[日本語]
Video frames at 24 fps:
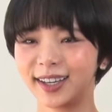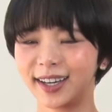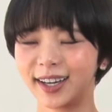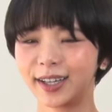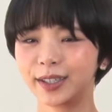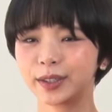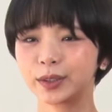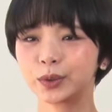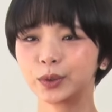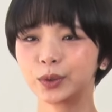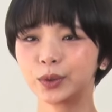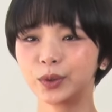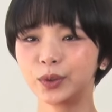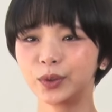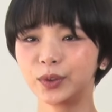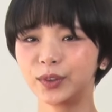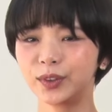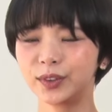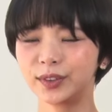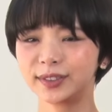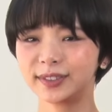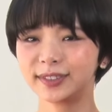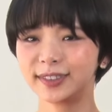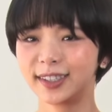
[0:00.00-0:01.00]
あ
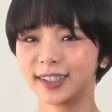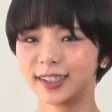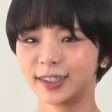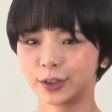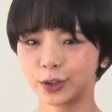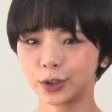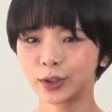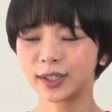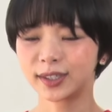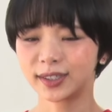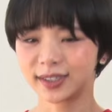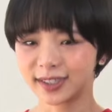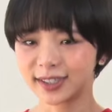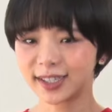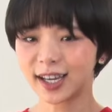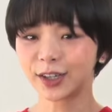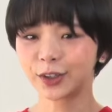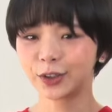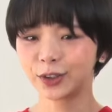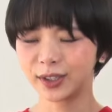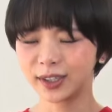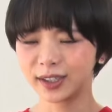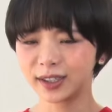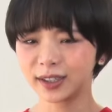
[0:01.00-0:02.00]
のそうですね、
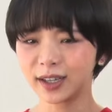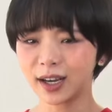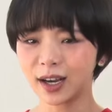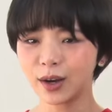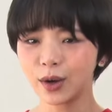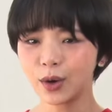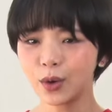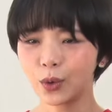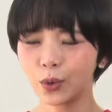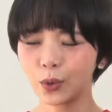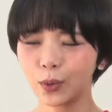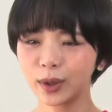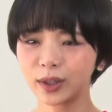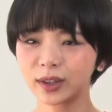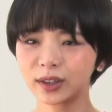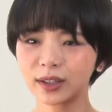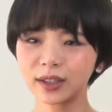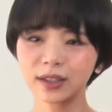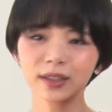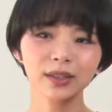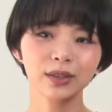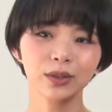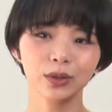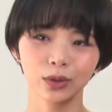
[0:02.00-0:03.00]
作品が終わっ
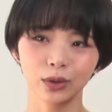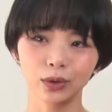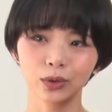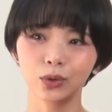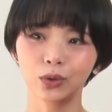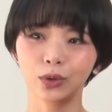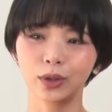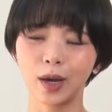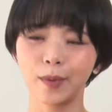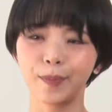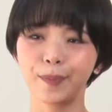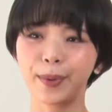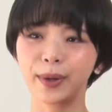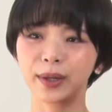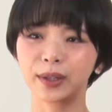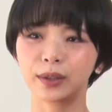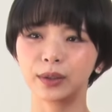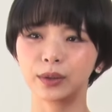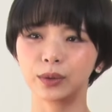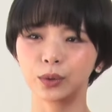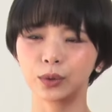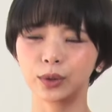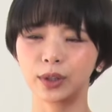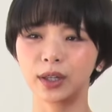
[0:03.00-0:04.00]
たりするとやっぱ
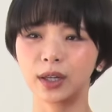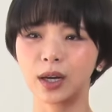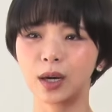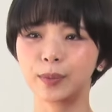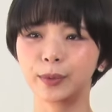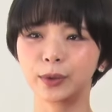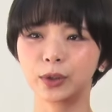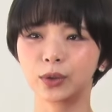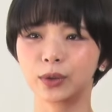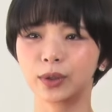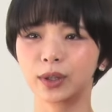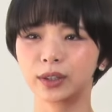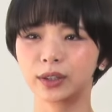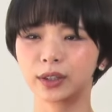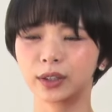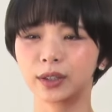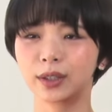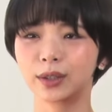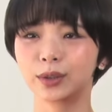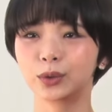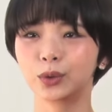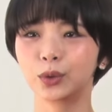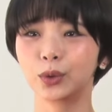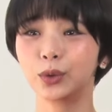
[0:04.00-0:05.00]
りお手紙とかいた
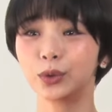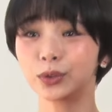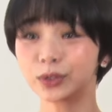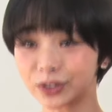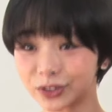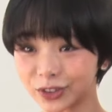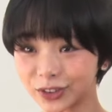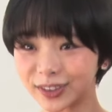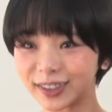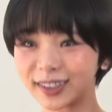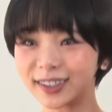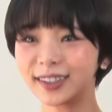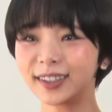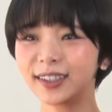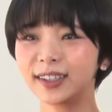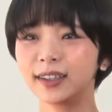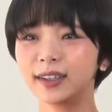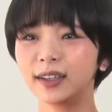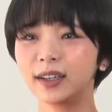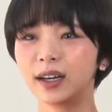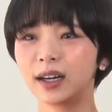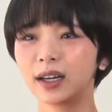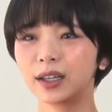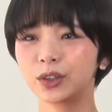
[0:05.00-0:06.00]
だくと本当に
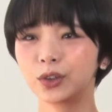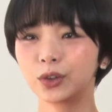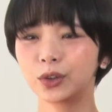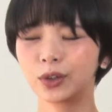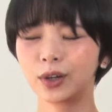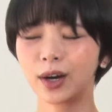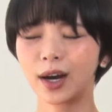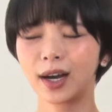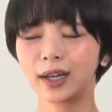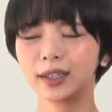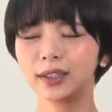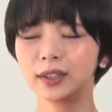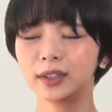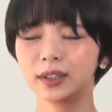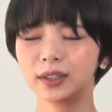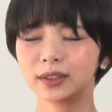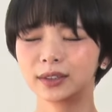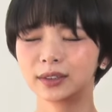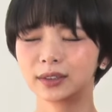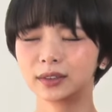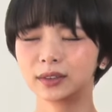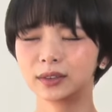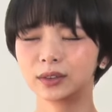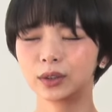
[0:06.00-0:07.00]
あのあ
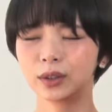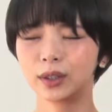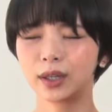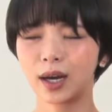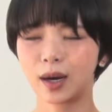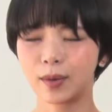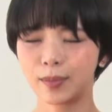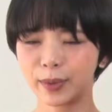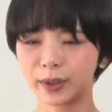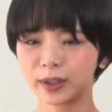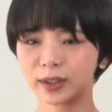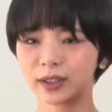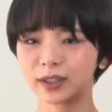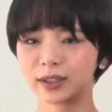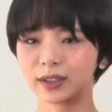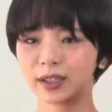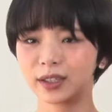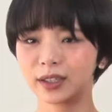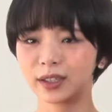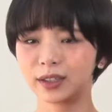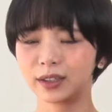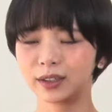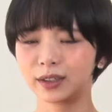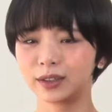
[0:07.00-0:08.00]
頑張って
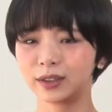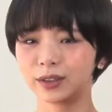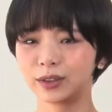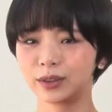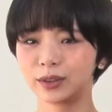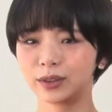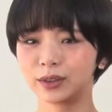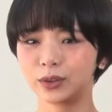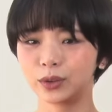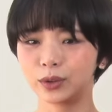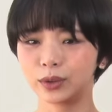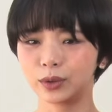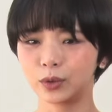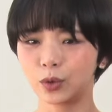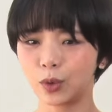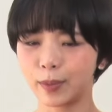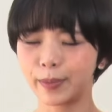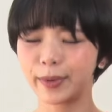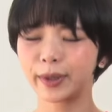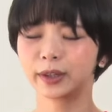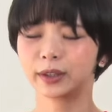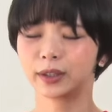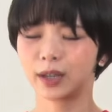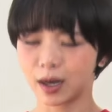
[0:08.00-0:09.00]
て
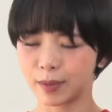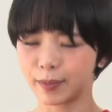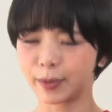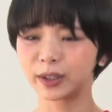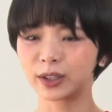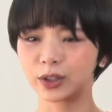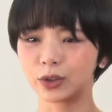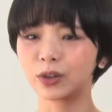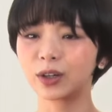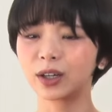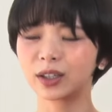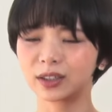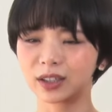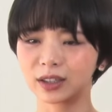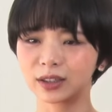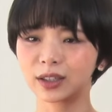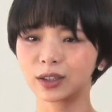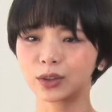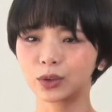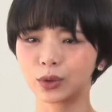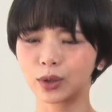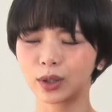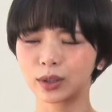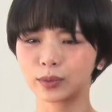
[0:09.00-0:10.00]
頑張って頑張ってよかった
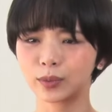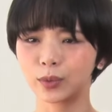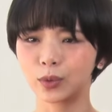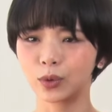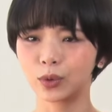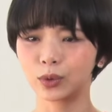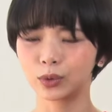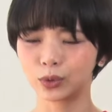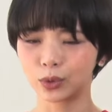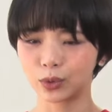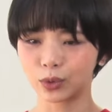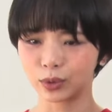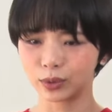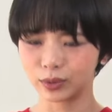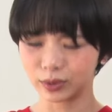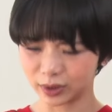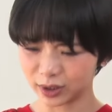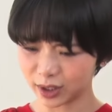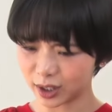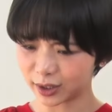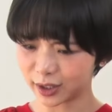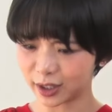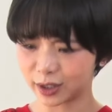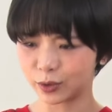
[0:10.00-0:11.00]
なとか、もう本
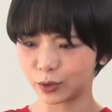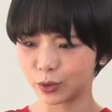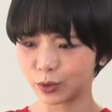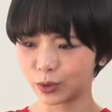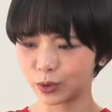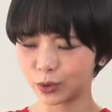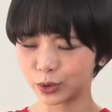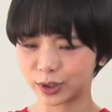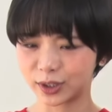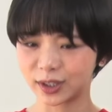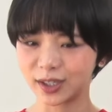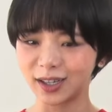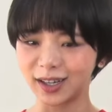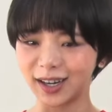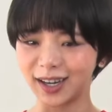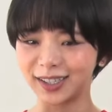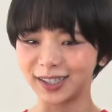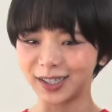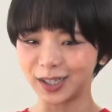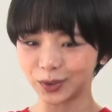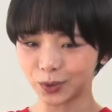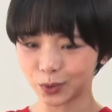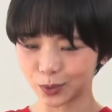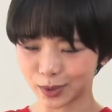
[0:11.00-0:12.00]
当なんだろう、こちらがあ
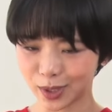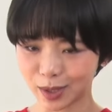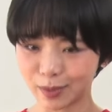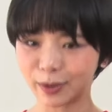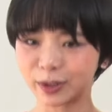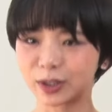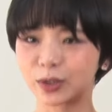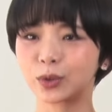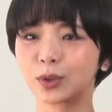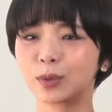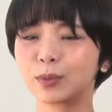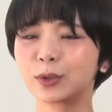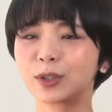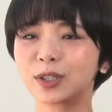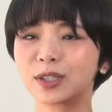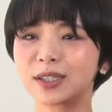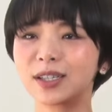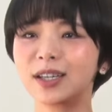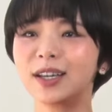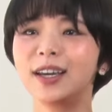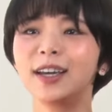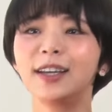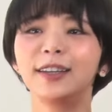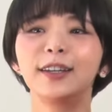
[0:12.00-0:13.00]
りがとうございますという気持ち
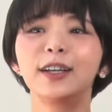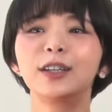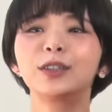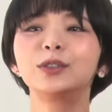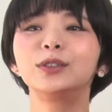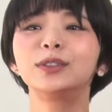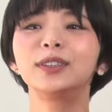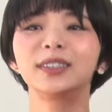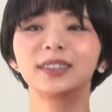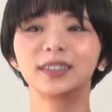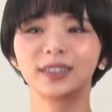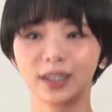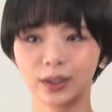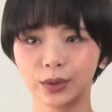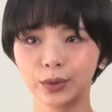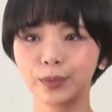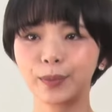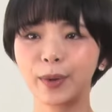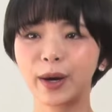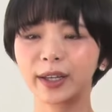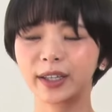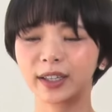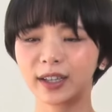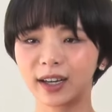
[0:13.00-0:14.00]
になるんですけど、
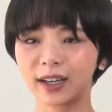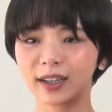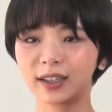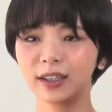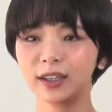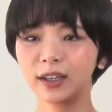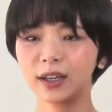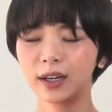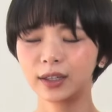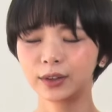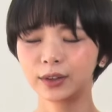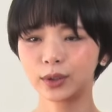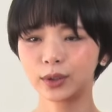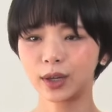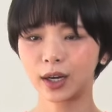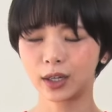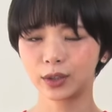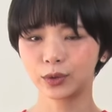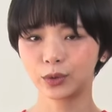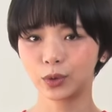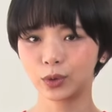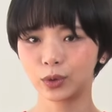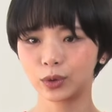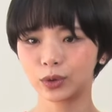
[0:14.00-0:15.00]
毎回
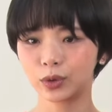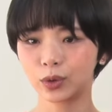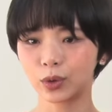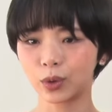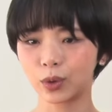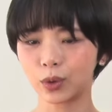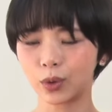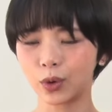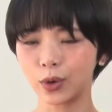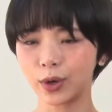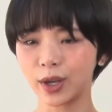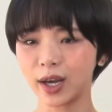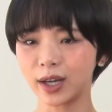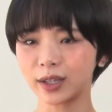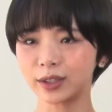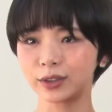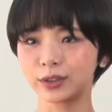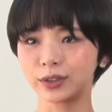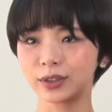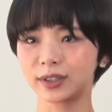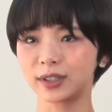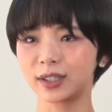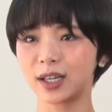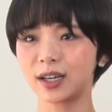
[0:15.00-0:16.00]
あの子
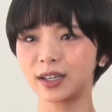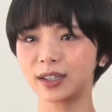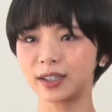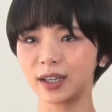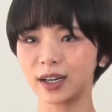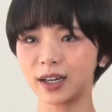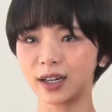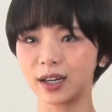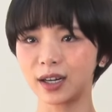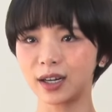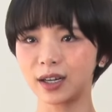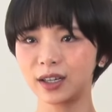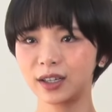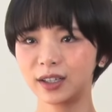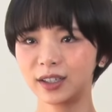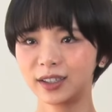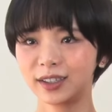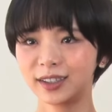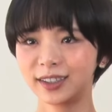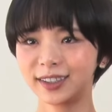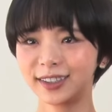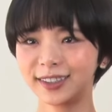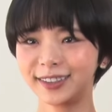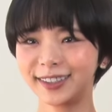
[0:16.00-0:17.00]
役さんから
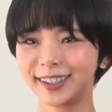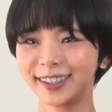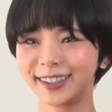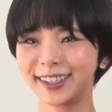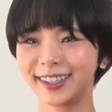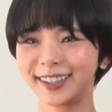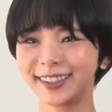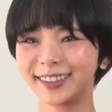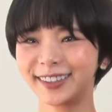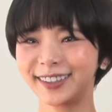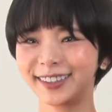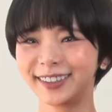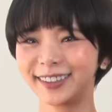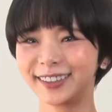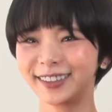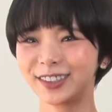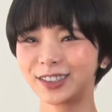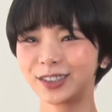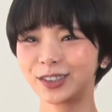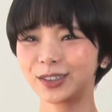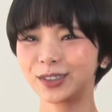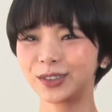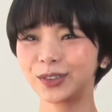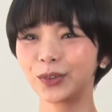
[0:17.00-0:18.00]
いただ
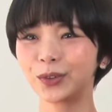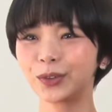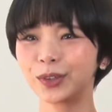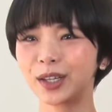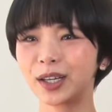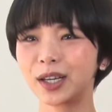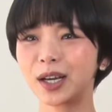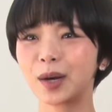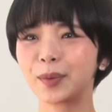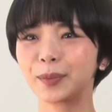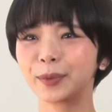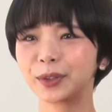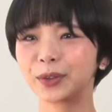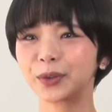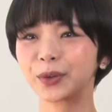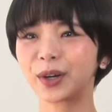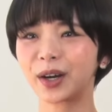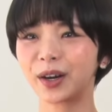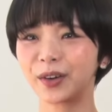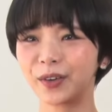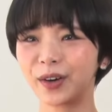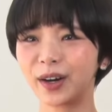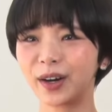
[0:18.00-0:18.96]
くお手紙とか